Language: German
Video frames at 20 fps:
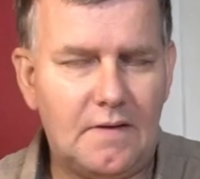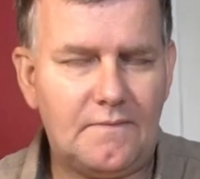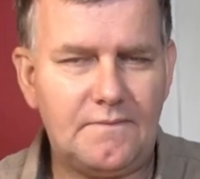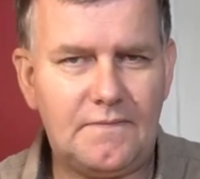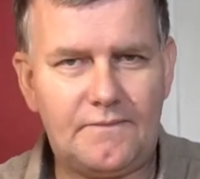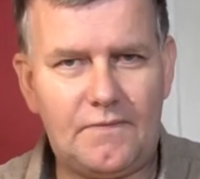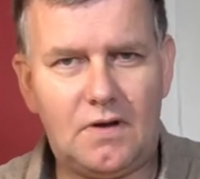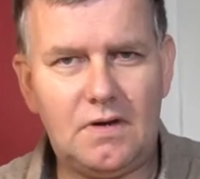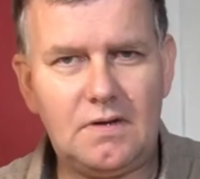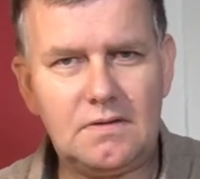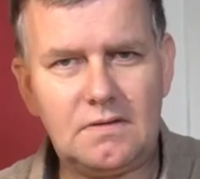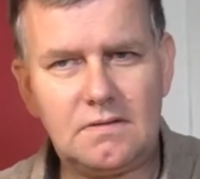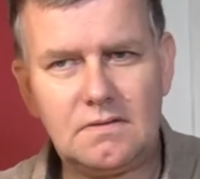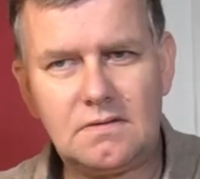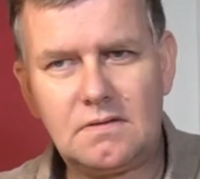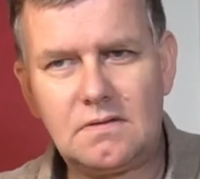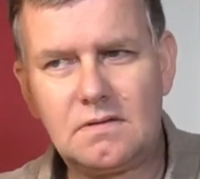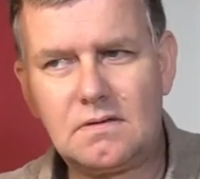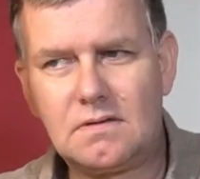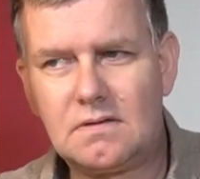Wir
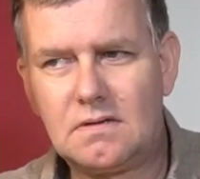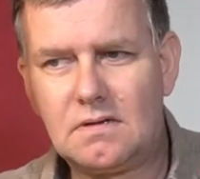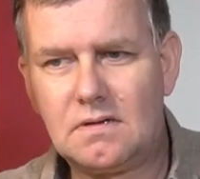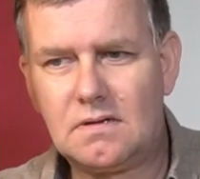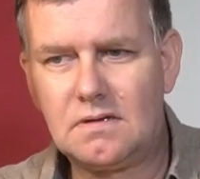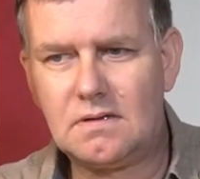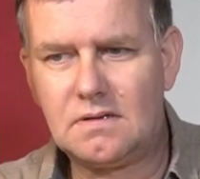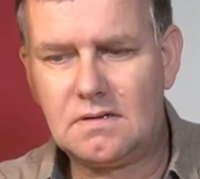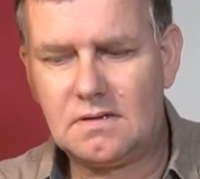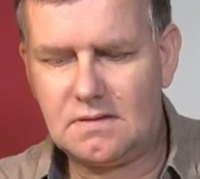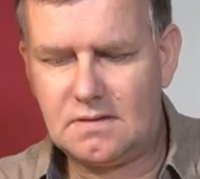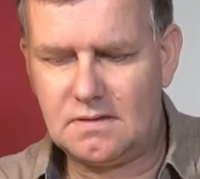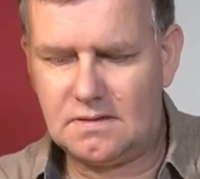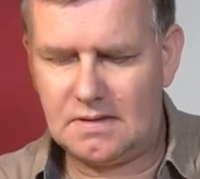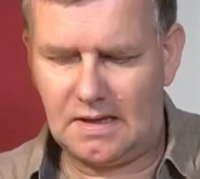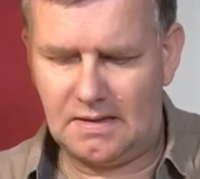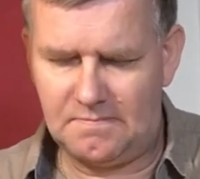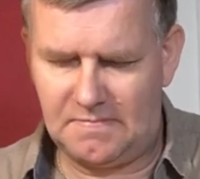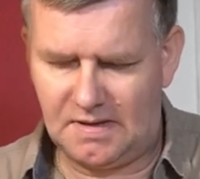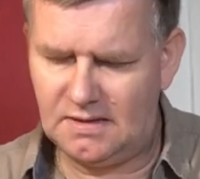wollen äh,
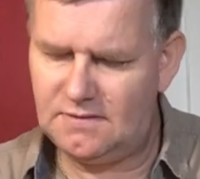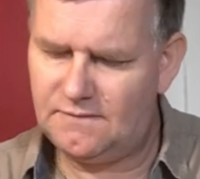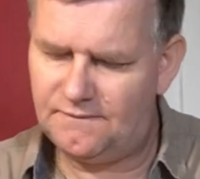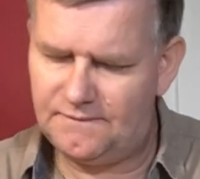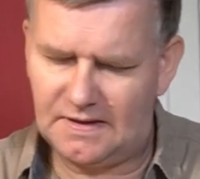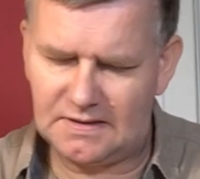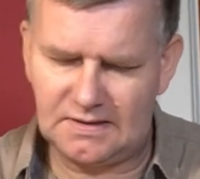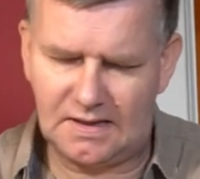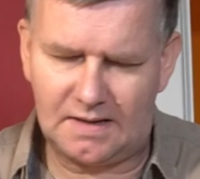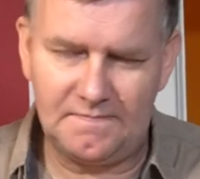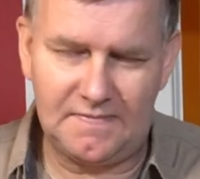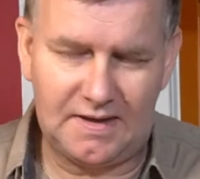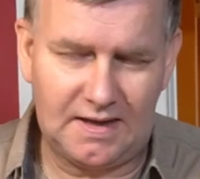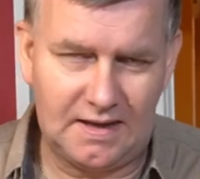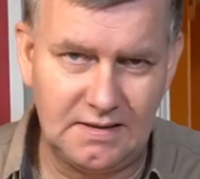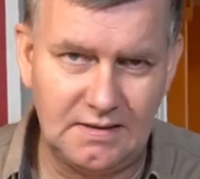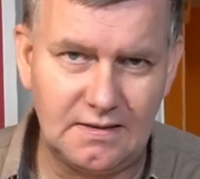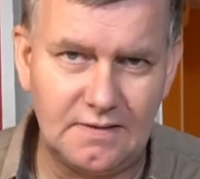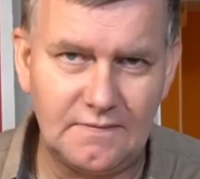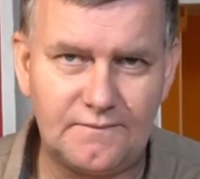im Endeffekt am
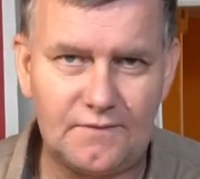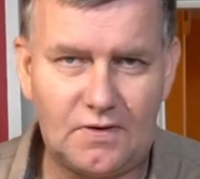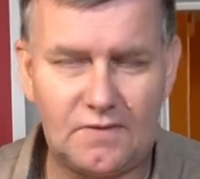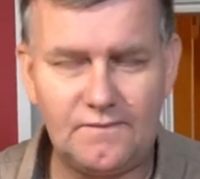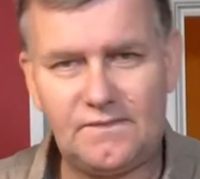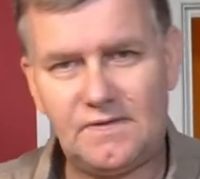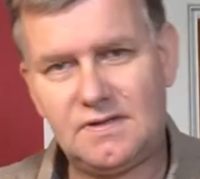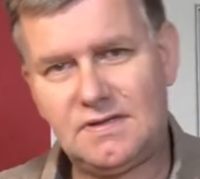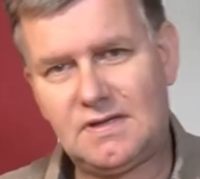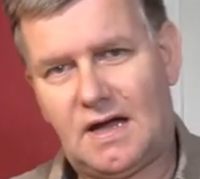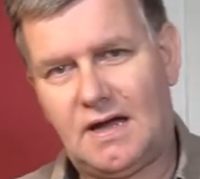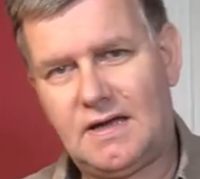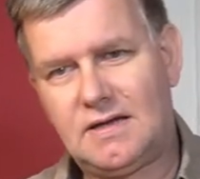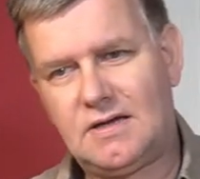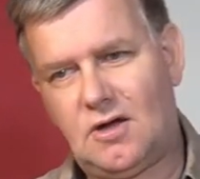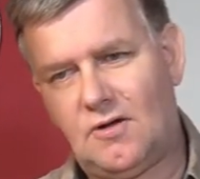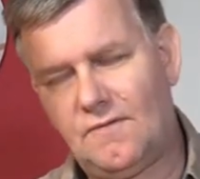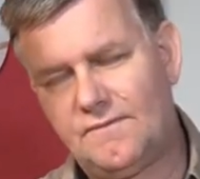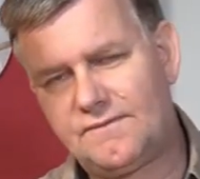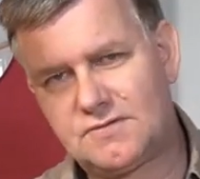Ende wollen wir hier einen
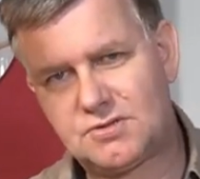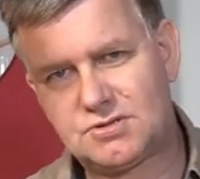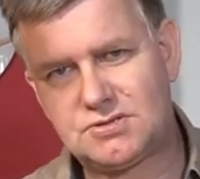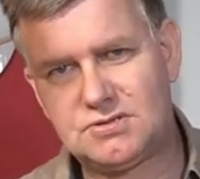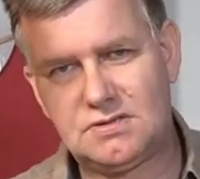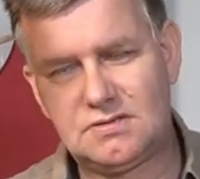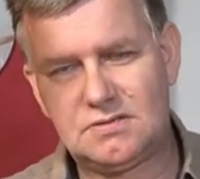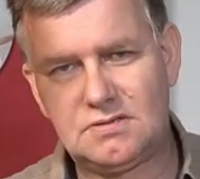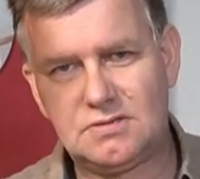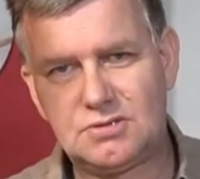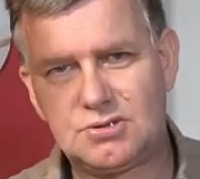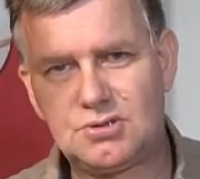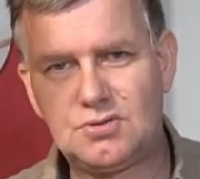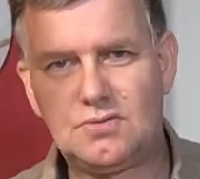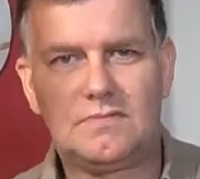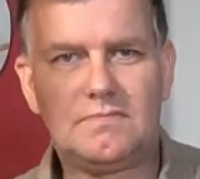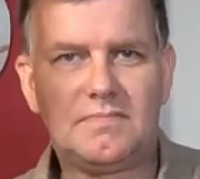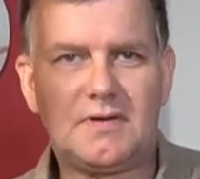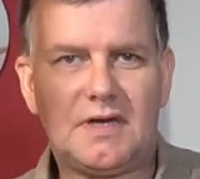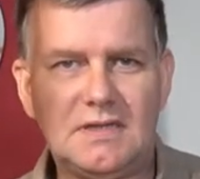aufgeschnittenen
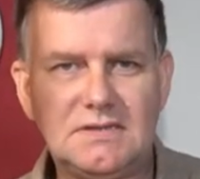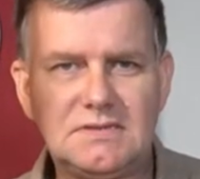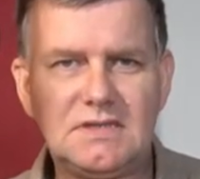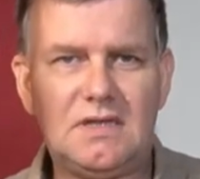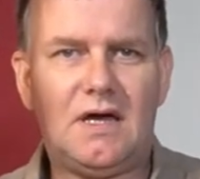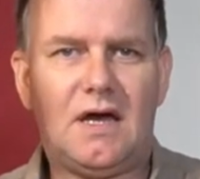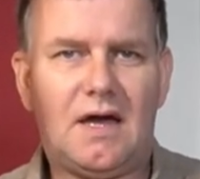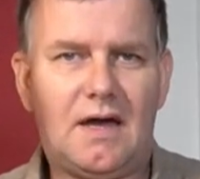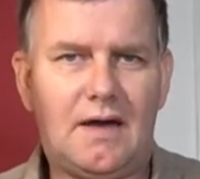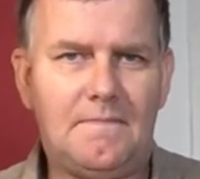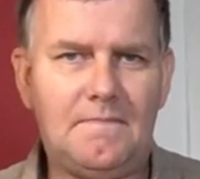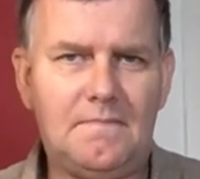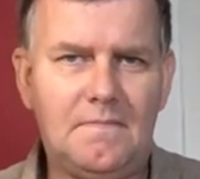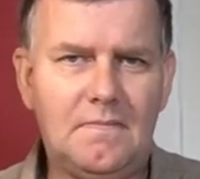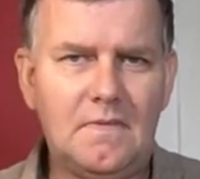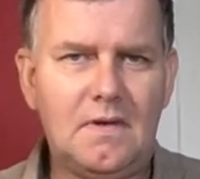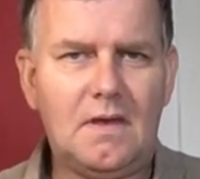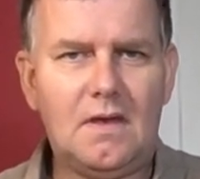schönen Brezel haben,